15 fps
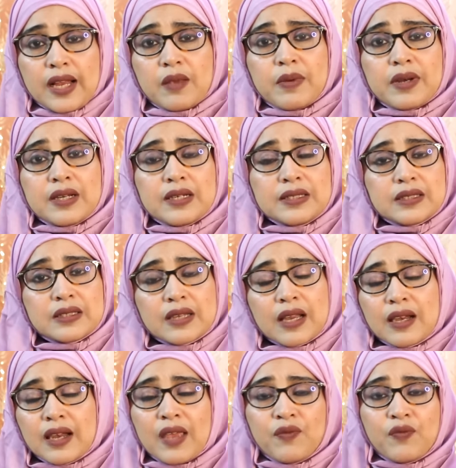একেবারে
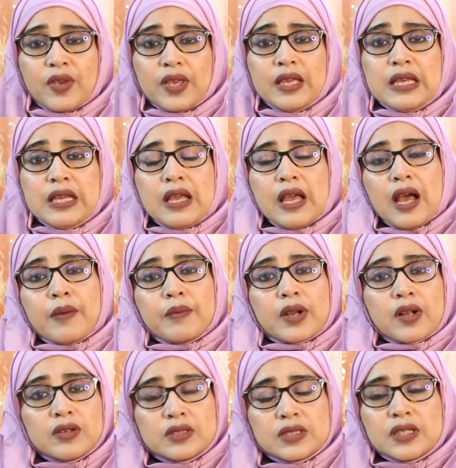ডিজিটাল লাইফে আমরা
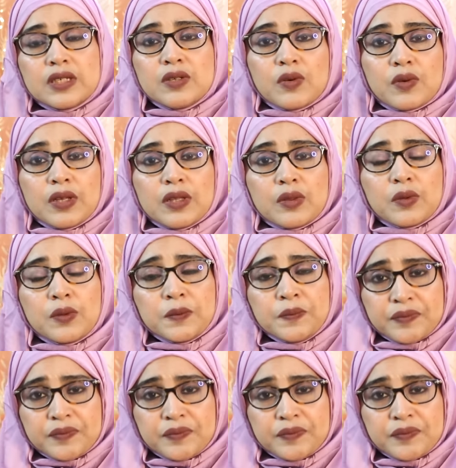কন্টিনিউ কিন্তু